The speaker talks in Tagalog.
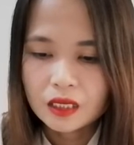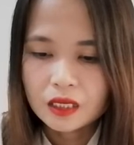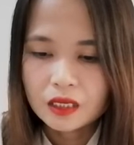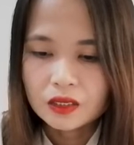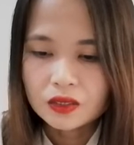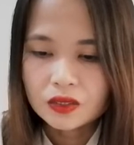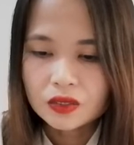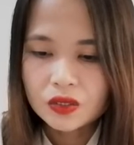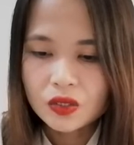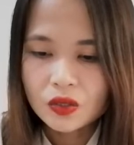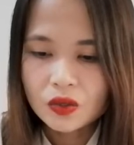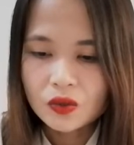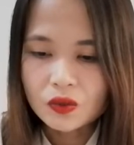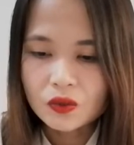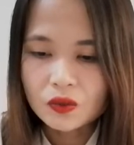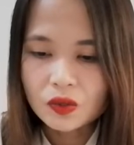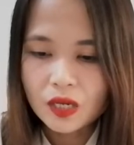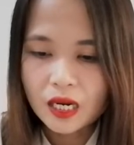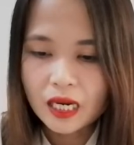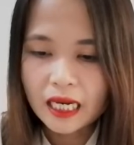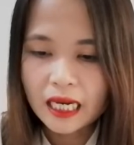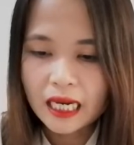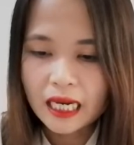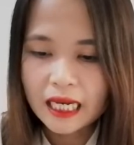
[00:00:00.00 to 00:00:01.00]
So,
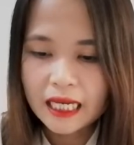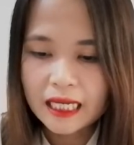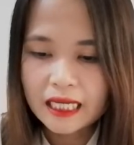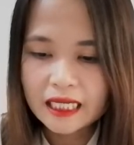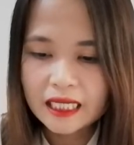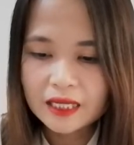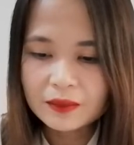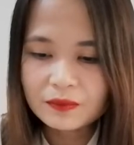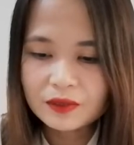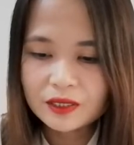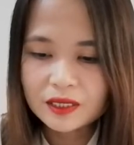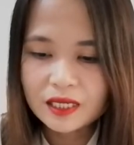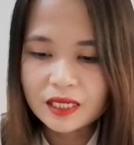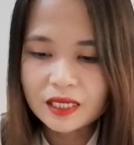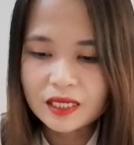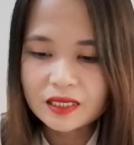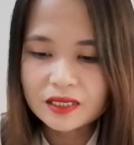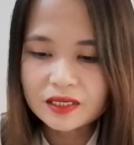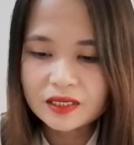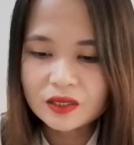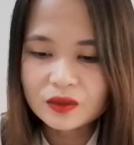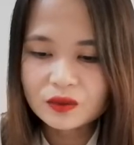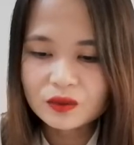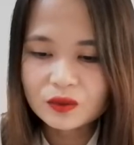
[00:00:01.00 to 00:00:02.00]
ang kakainin mo na lang
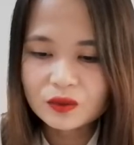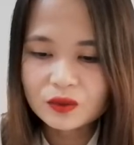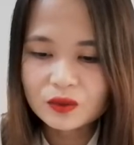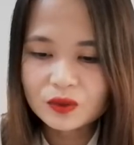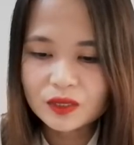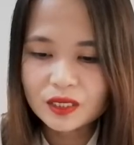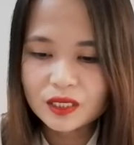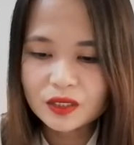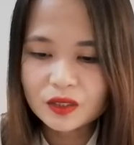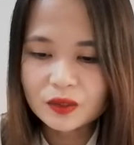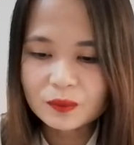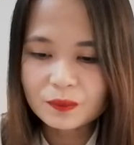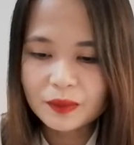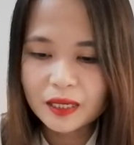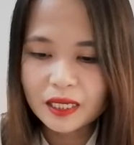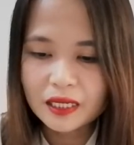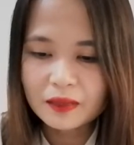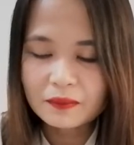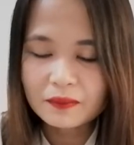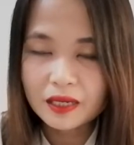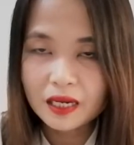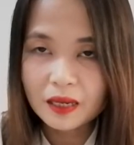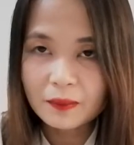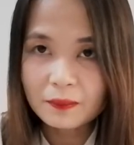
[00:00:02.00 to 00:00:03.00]
siguro dito para
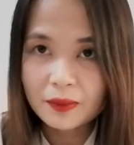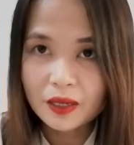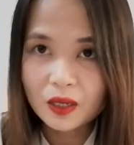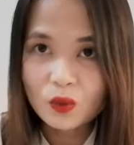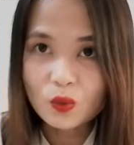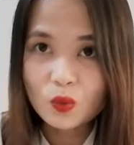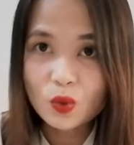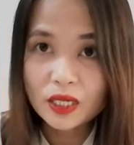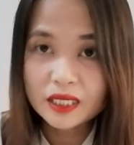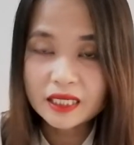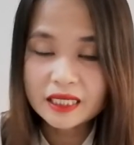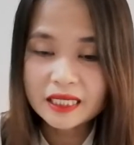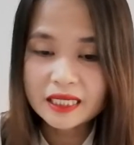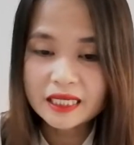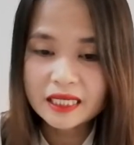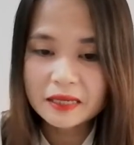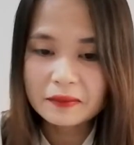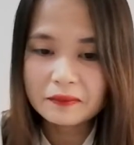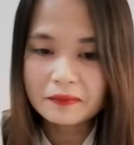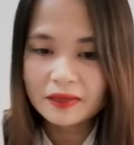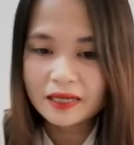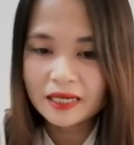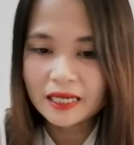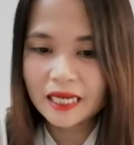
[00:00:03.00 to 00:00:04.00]
makapag 1
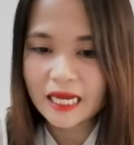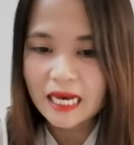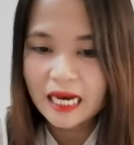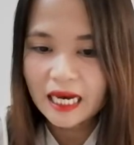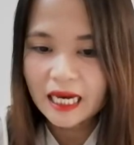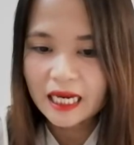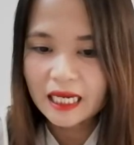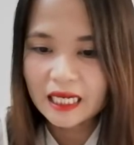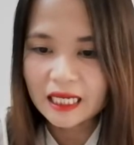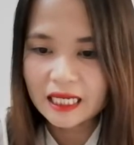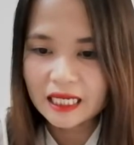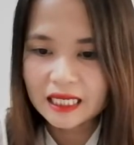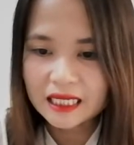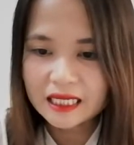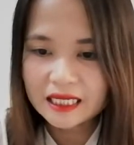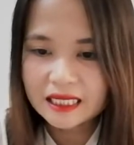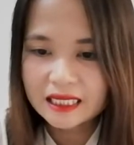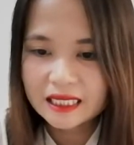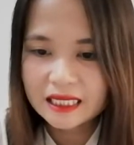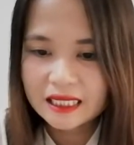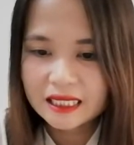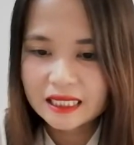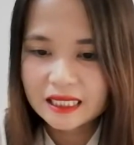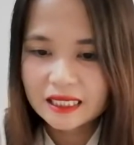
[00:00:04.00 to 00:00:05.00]
gram pa lang
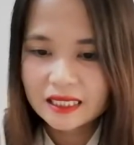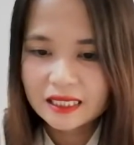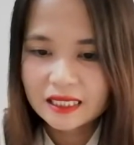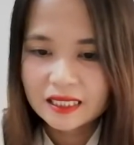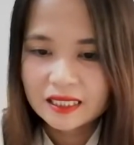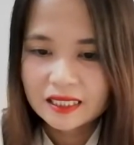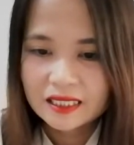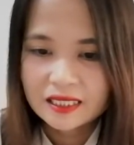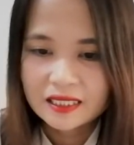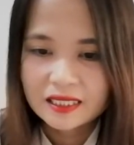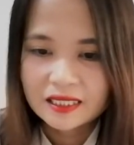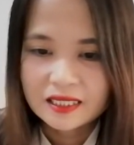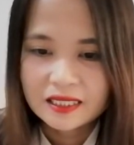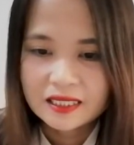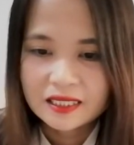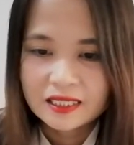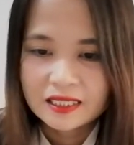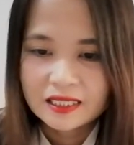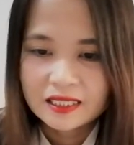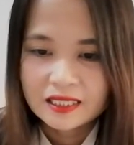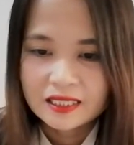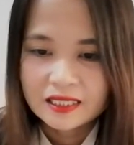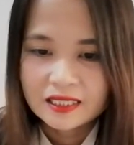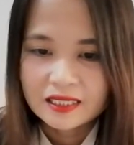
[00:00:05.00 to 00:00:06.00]
is
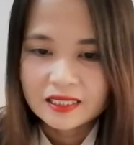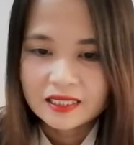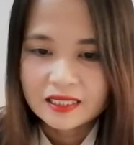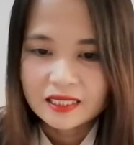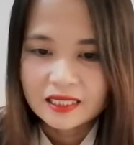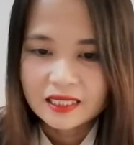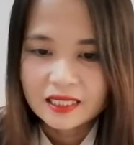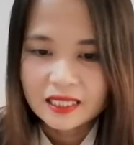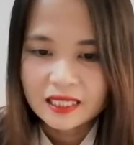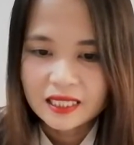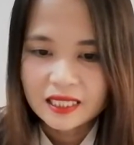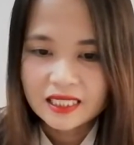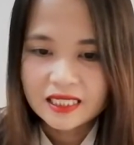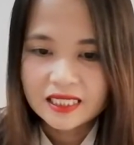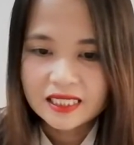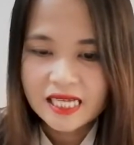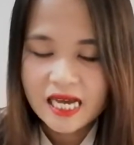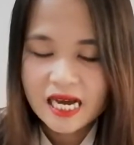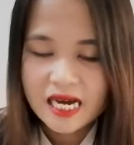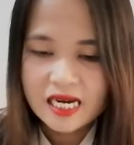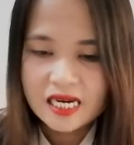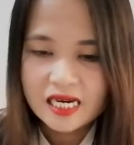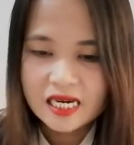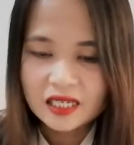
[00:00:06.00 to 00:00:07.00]

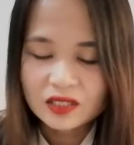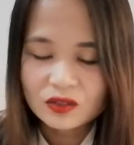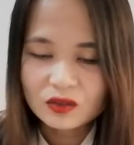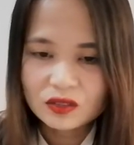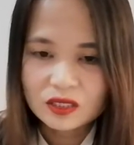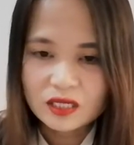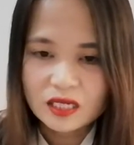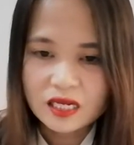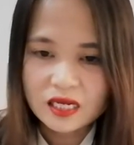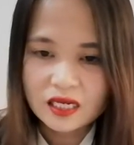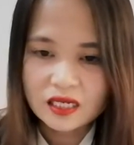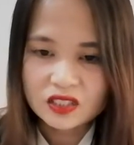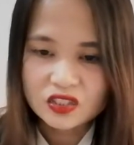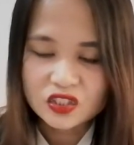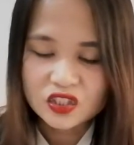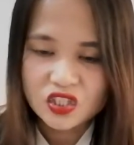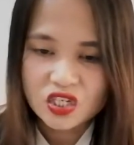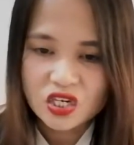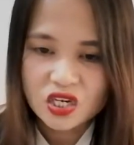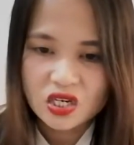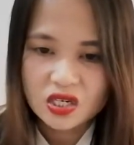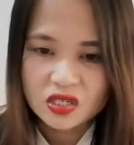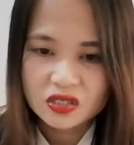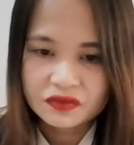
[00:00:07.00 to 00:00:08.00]
isang ano na lang
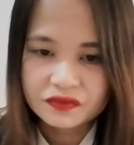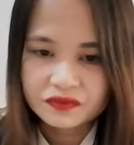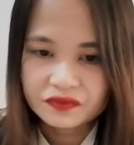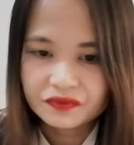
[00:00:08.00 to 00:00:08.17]
siya.